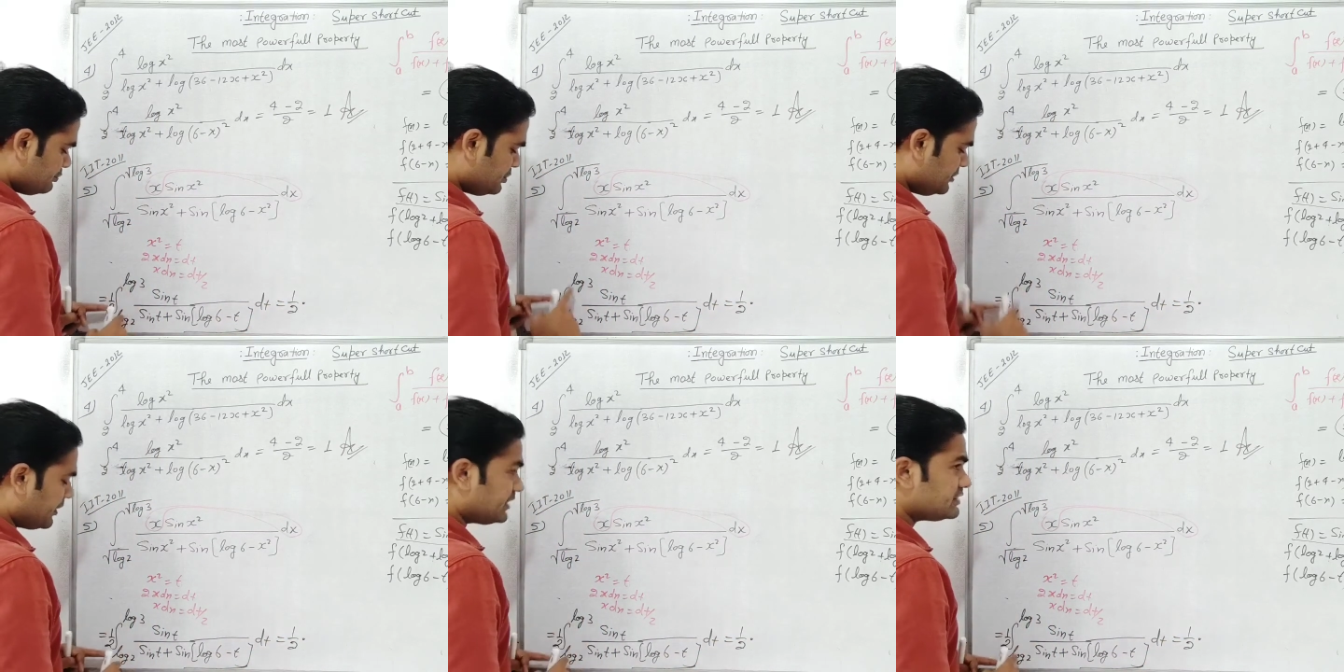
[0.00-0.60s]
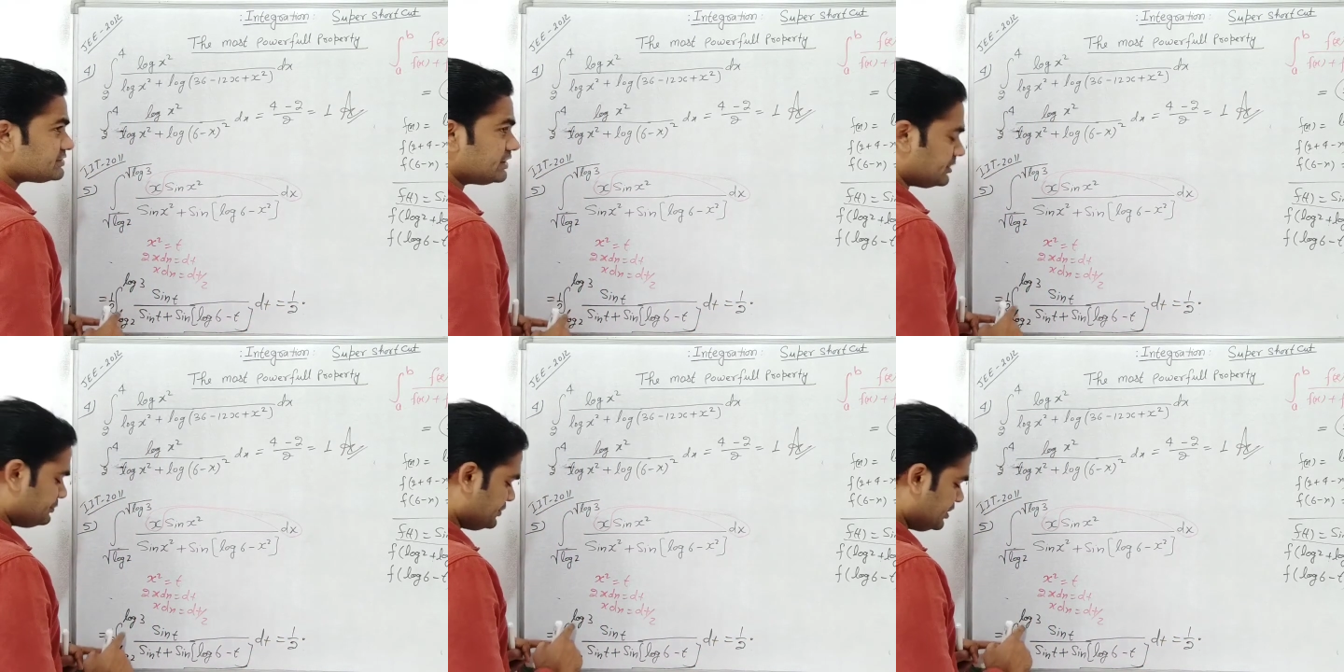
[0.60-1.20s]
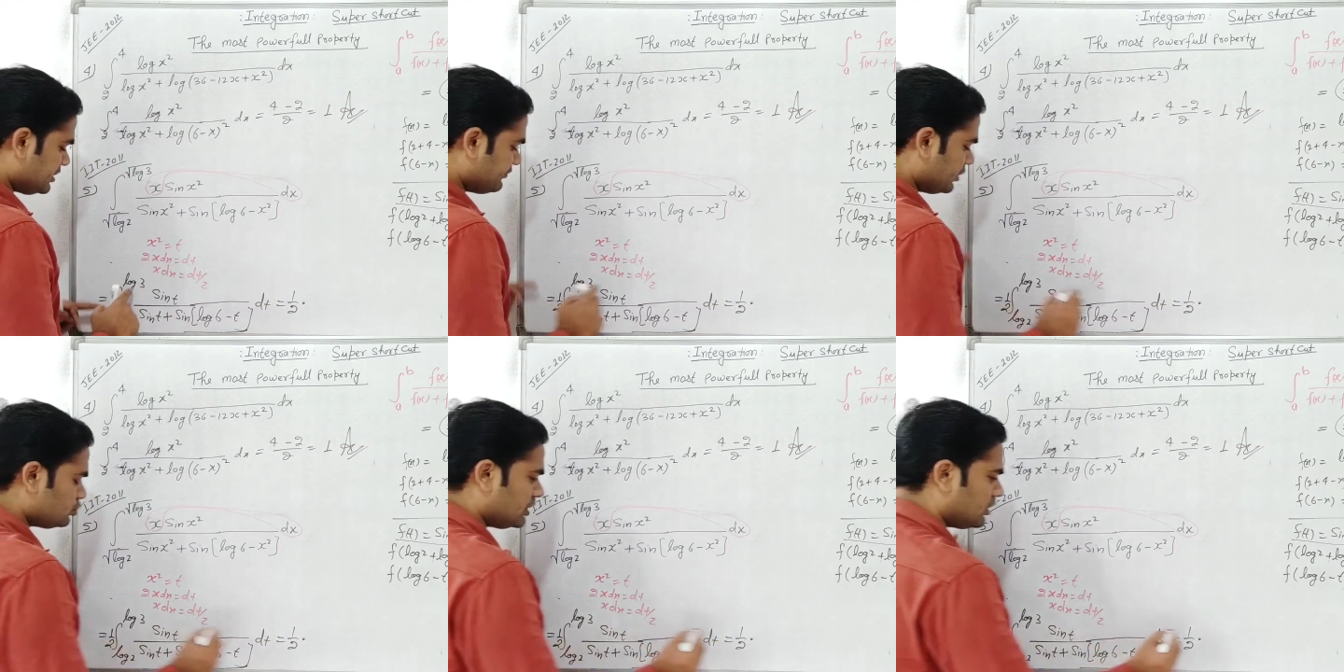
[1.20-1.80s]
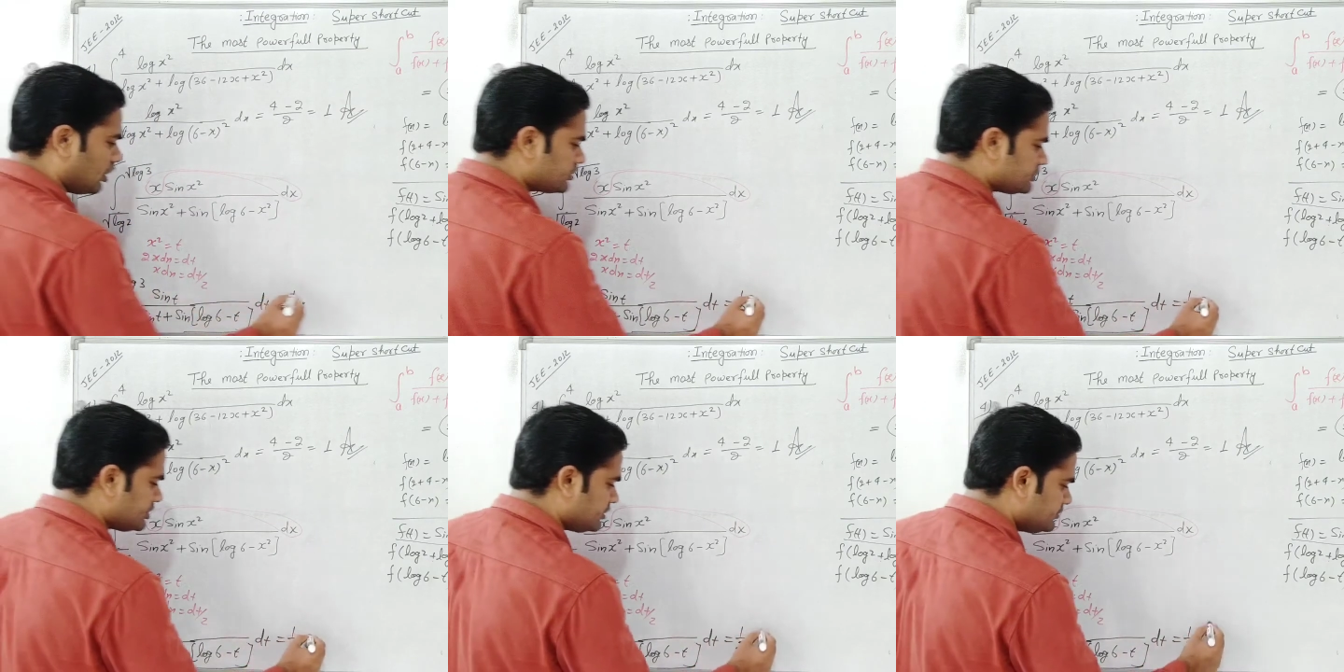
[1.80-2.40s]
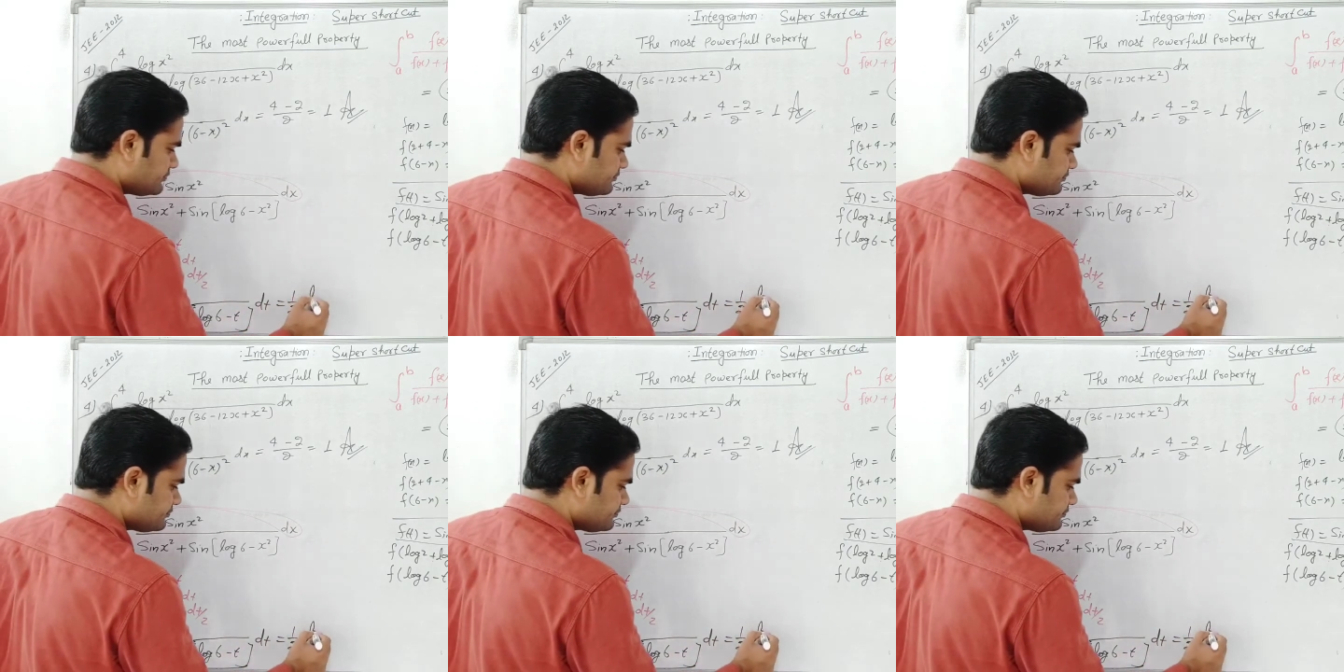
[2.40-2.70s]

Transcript: बी माइनस ए बी की वैल्यू है लॉग थ्री